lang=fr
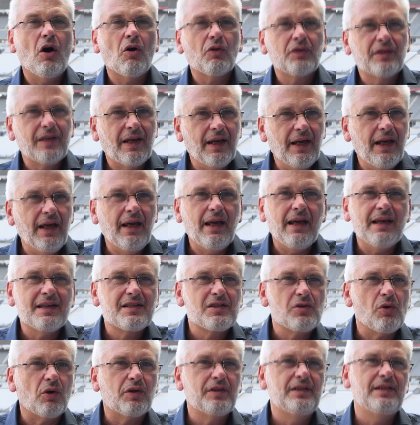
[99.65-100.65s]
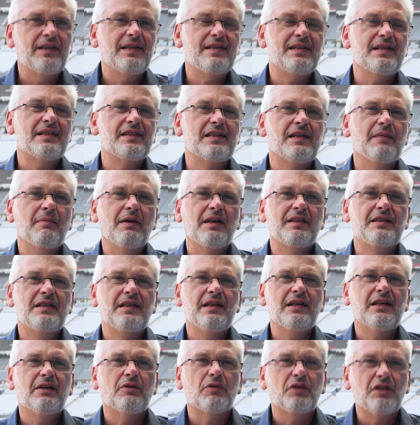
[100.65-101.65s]
entrées et sorties
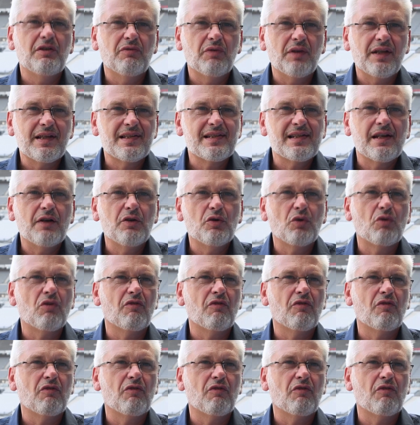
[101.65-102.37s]
systématiques au niveau des salles de